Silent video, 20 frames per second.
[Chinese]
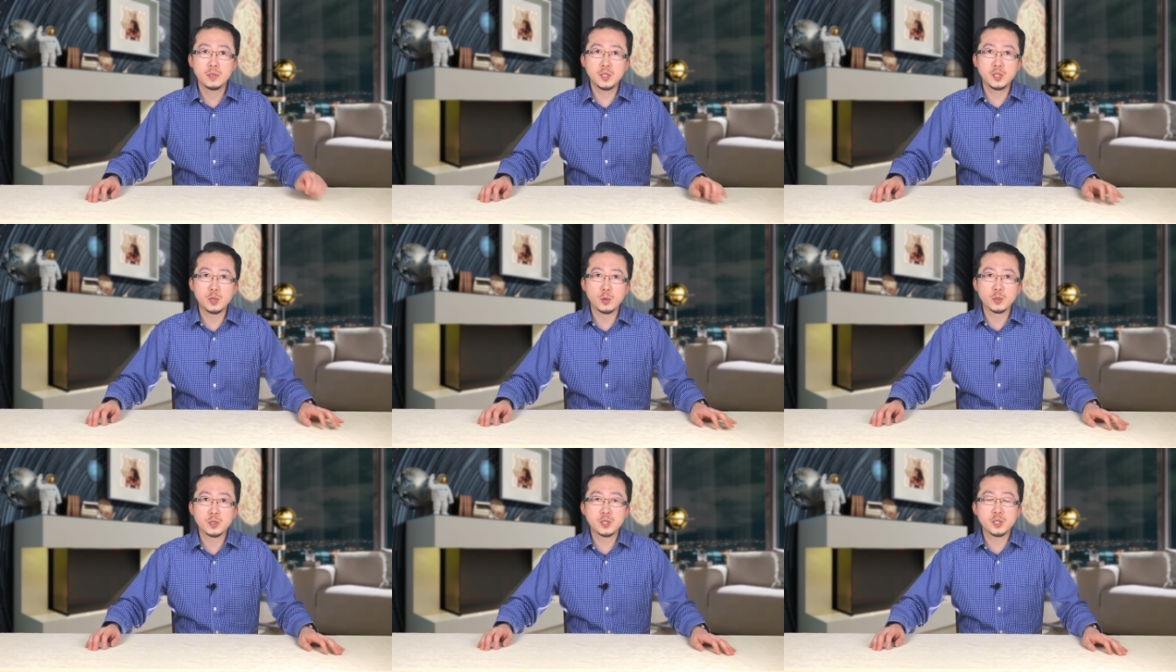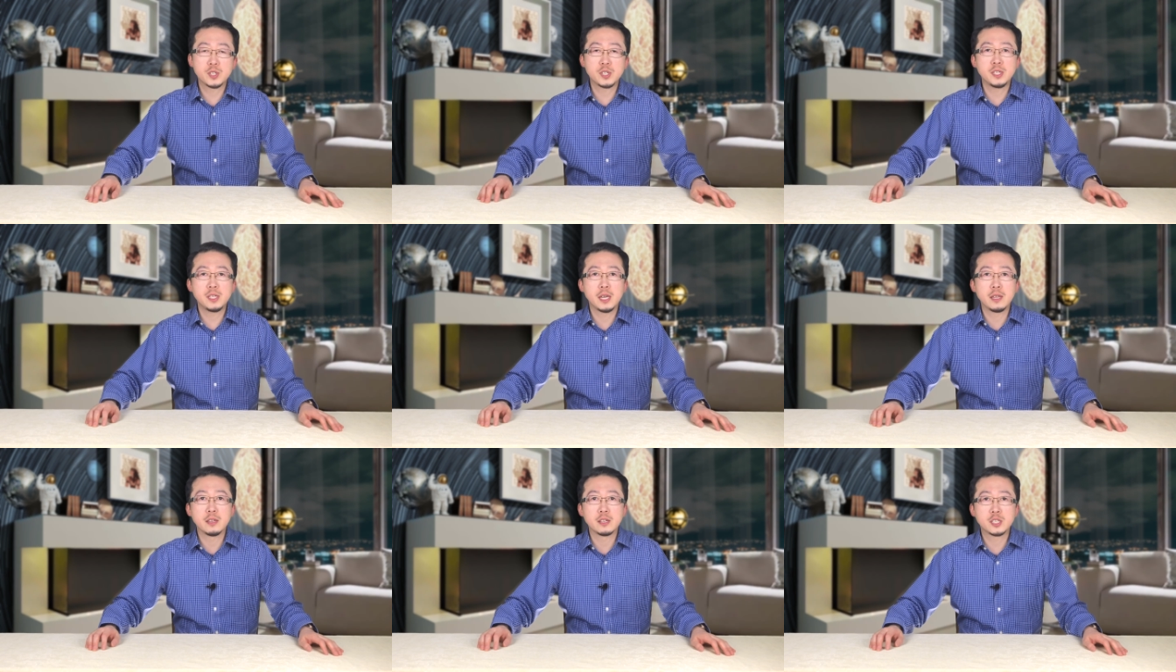一九四七
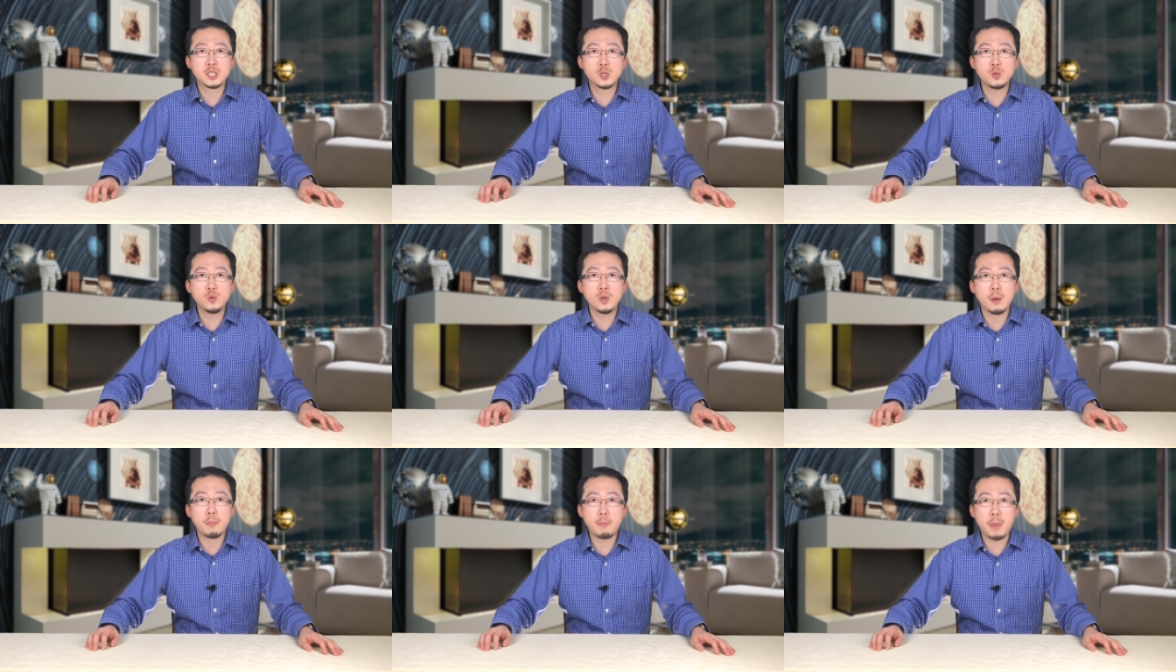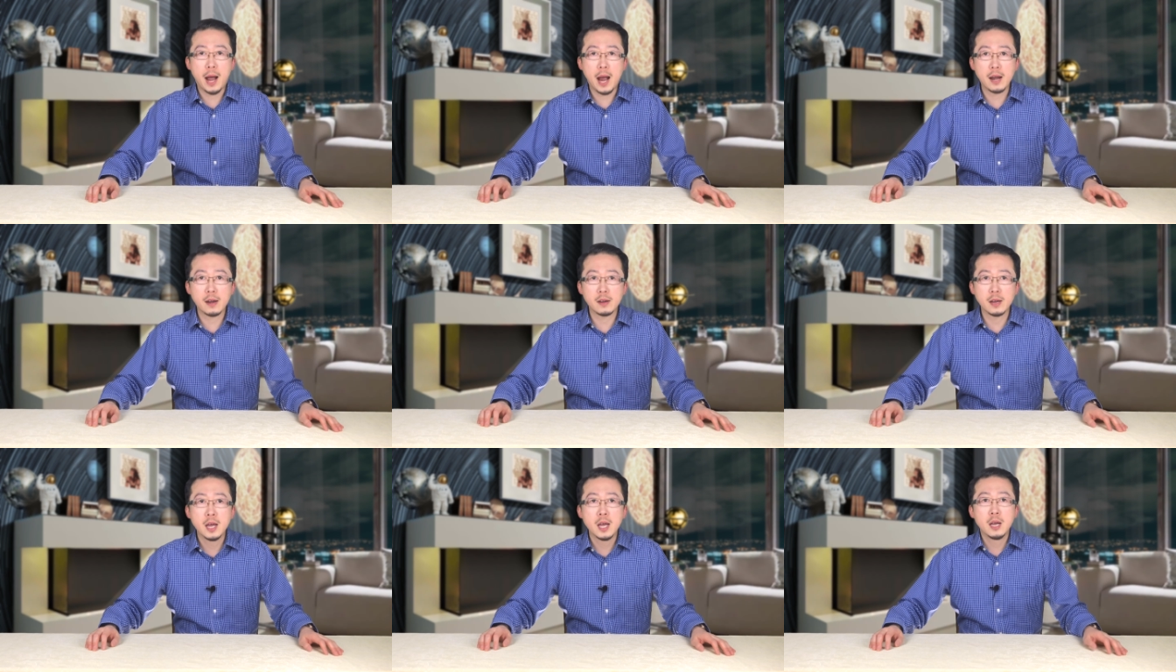年的七月八
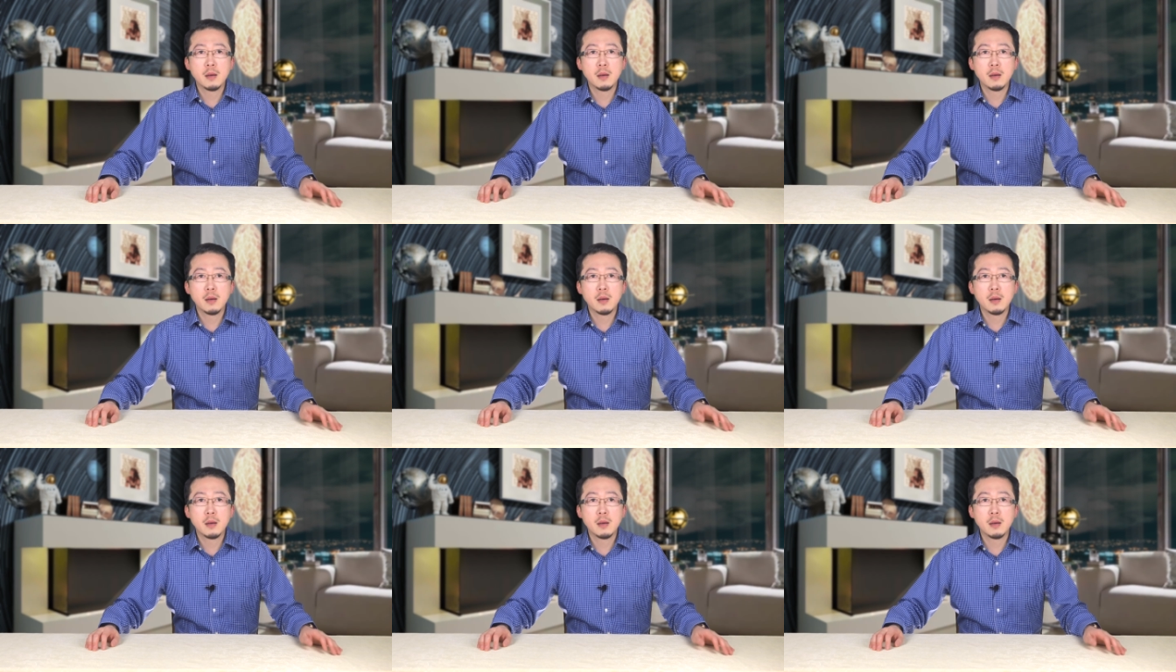日，